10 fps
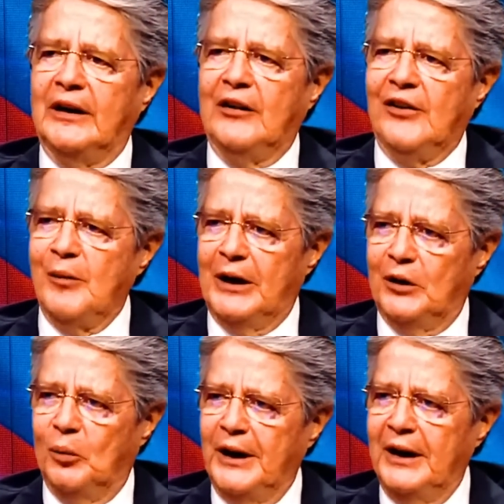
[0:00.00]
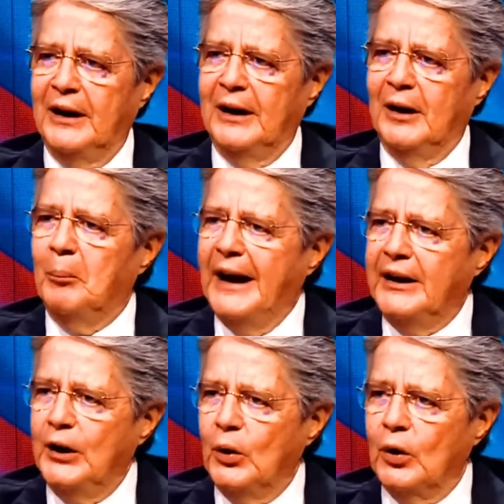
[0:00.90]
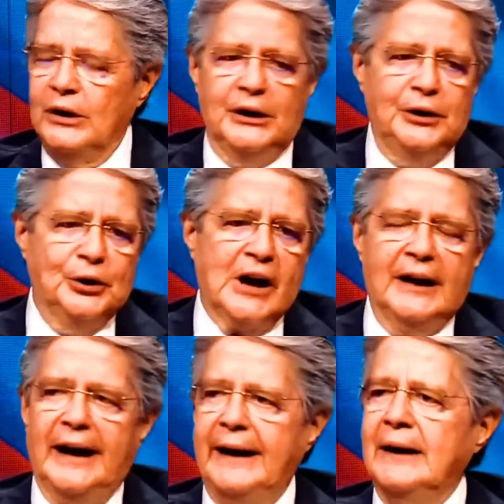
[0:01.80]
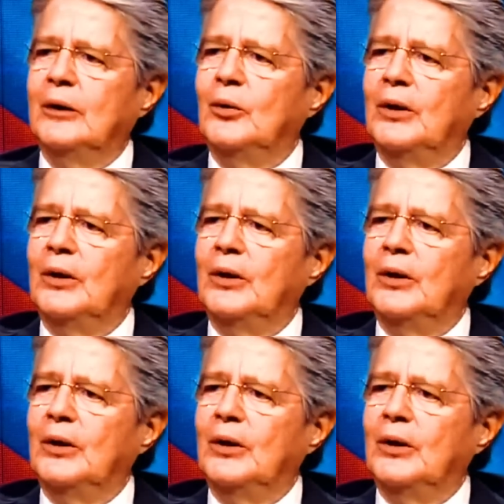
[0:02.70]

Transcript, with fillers: de diciembre del 2021 y otra ley,